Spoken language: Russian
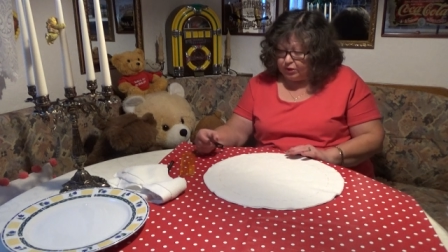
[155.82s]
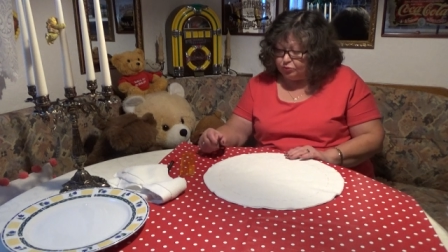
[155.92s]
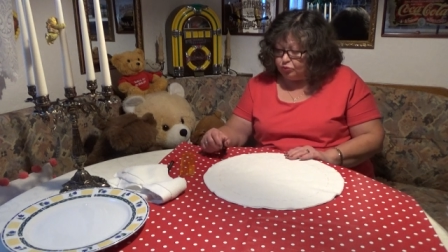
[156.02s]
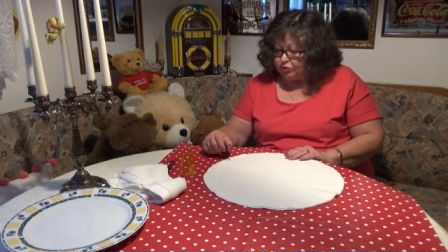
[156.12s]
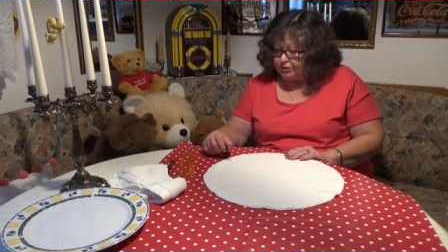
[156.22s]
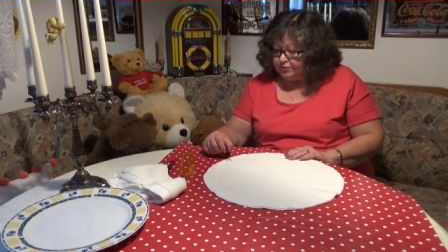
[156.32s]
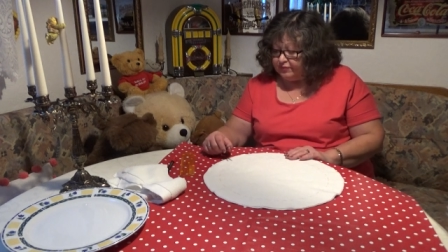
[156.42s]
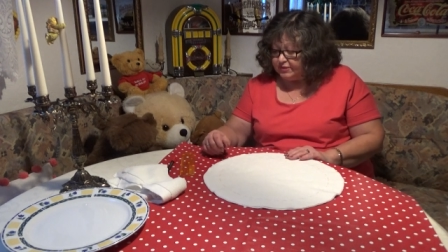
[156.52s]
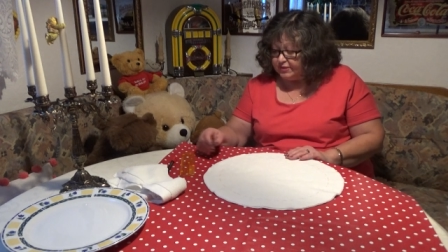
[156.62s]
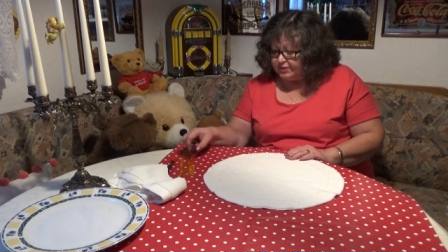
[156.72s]
от друга
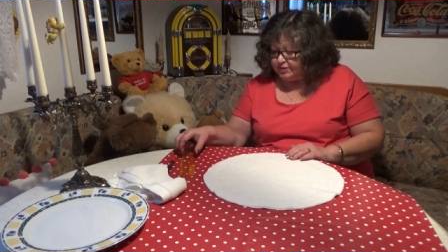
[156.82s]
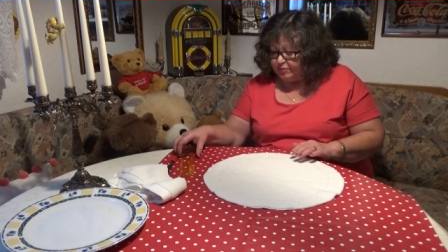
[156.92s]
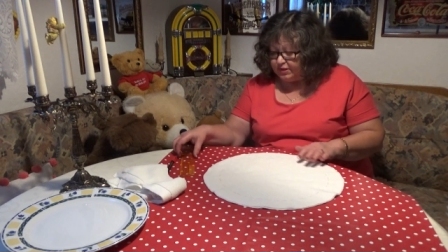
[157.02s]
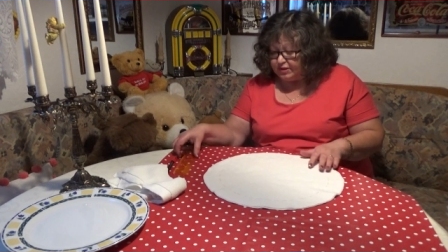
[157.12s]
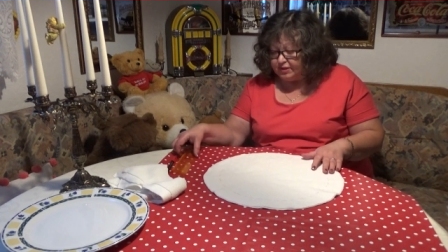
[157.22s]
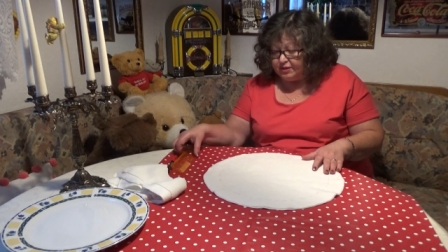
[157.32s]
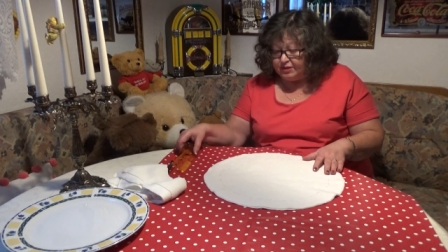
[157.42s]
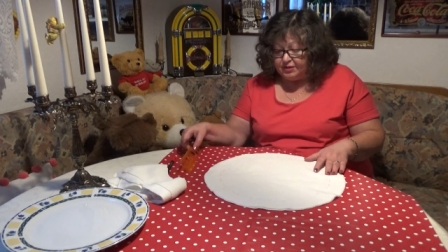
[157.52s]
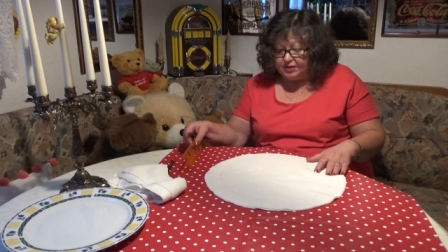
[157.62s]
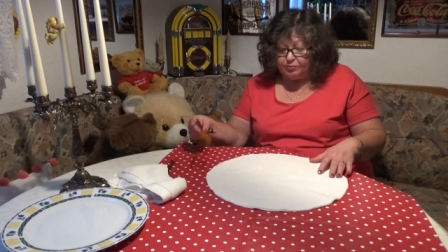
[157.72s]
2 сантиметра
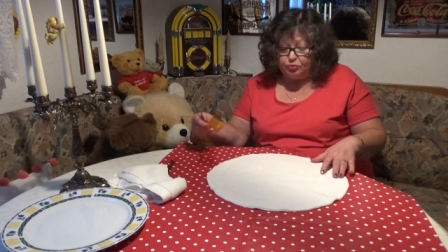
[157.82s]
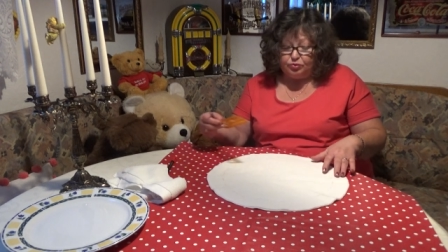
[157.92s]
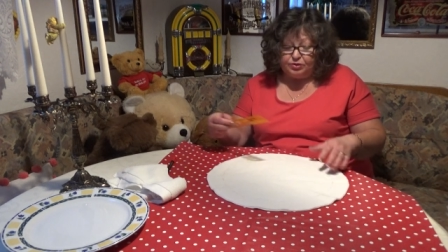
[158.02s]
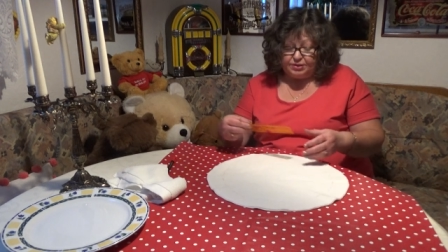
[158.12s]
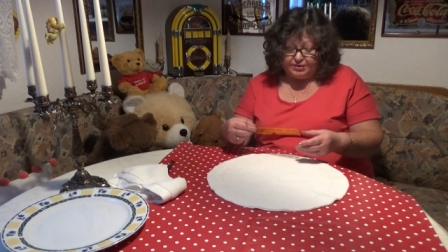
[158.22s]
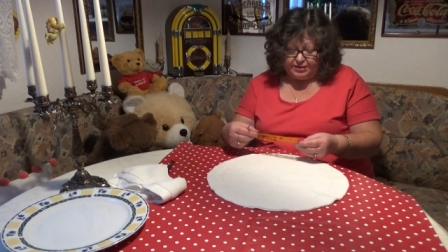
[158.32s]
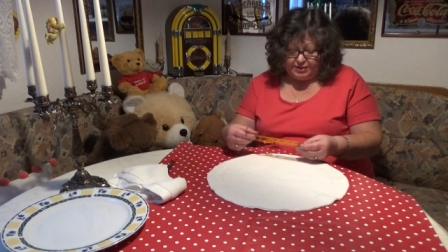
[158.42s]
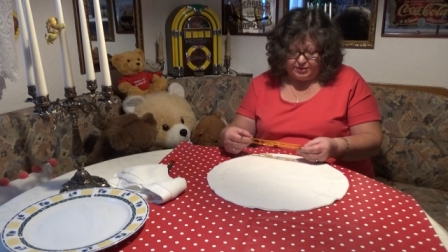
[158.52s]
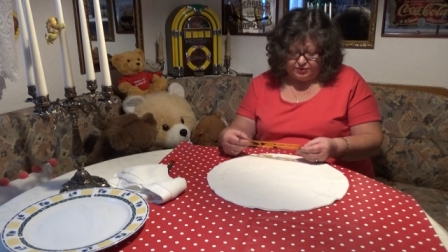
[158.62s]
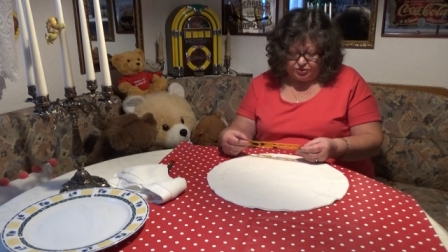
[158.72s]
я буду нарезать
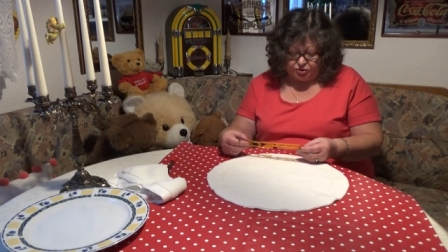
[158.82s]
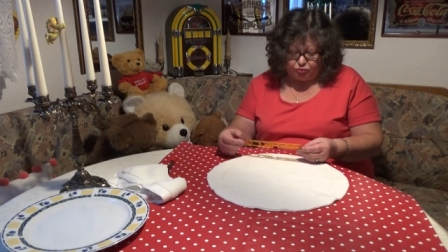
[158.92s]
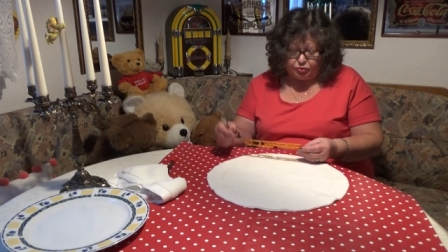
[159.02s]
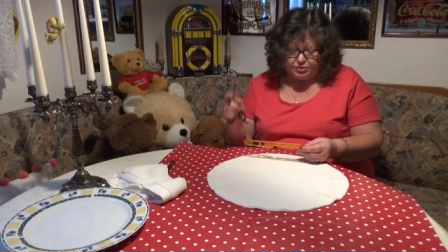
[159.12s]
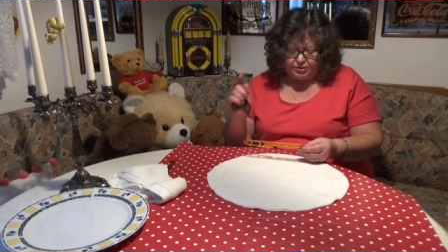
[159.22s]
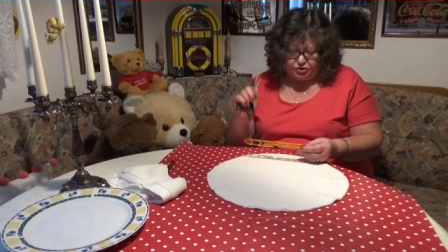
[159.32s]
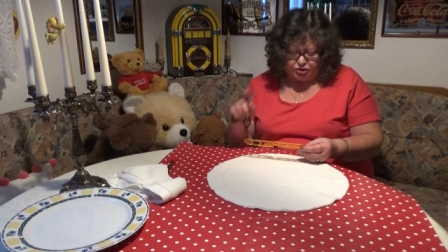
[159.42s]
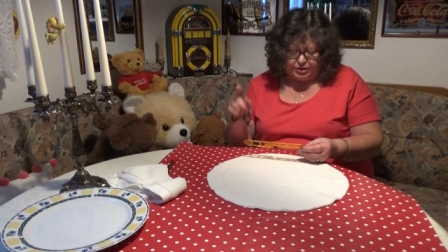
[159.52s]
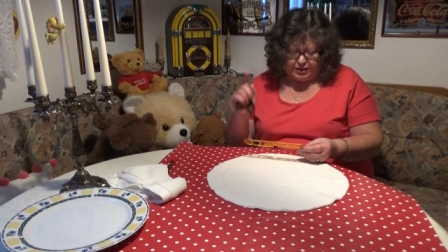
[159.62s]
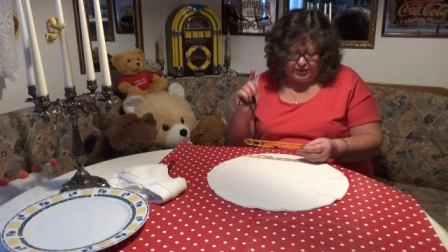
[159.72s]
ленточки. То есть
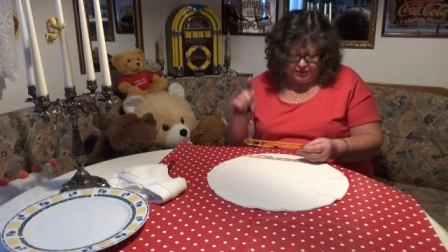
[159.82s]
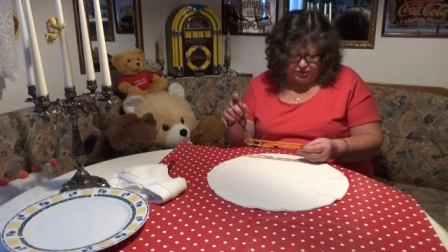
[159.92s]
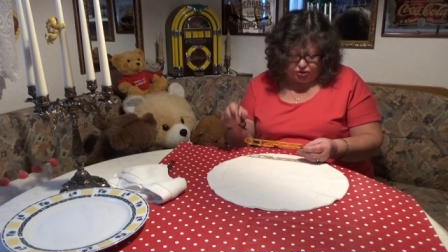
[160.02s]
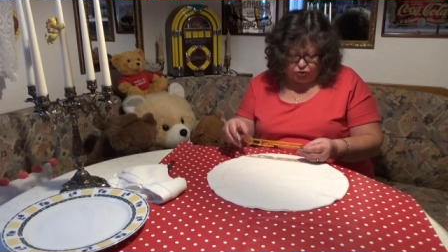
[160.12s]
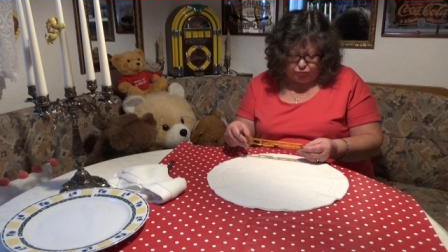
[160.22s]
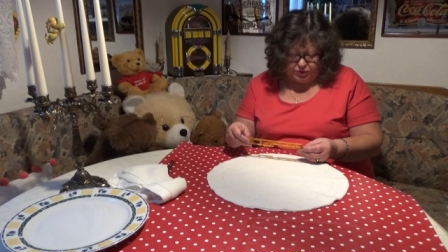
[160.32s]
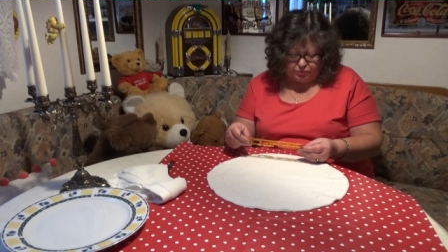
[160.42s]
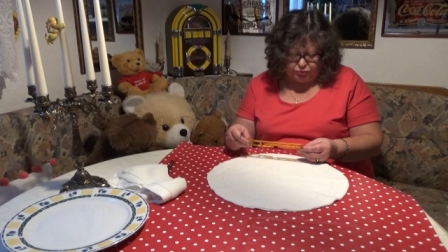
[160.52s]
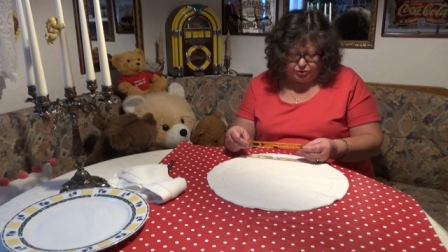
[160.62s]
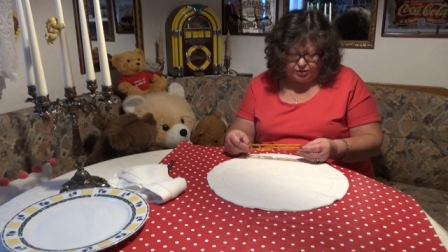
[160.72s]
толщина ленточки у меня
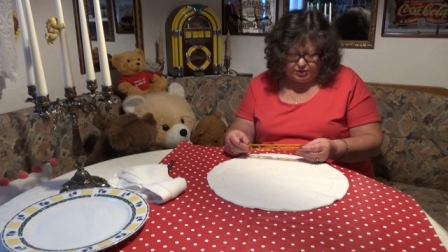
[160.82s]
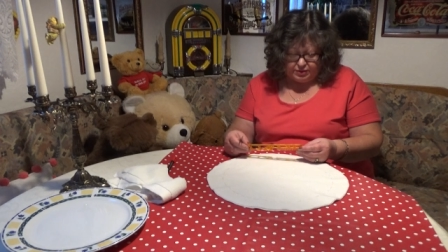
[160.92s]
будет